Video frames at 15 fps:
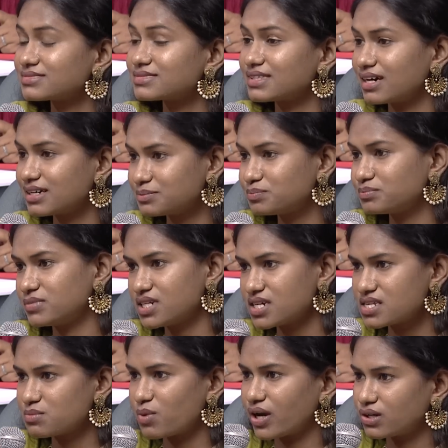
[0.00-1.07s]
நான்
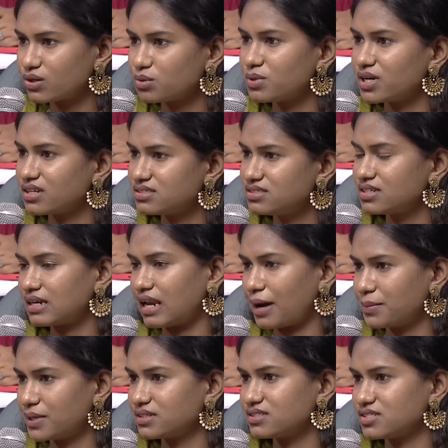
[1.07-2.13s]
பிஎஸ்சி மைக்ரோபயாலஜி அண்ட்
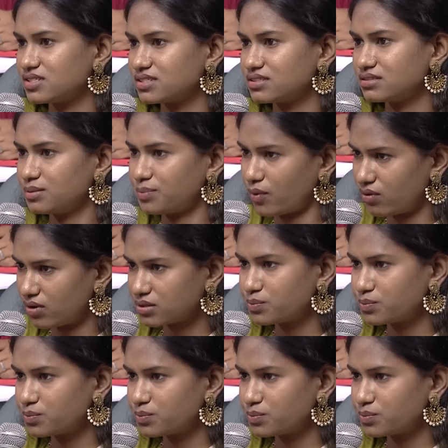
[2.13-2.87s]
லேப் டெக்னீஷியன் இப்போ ஒர்க்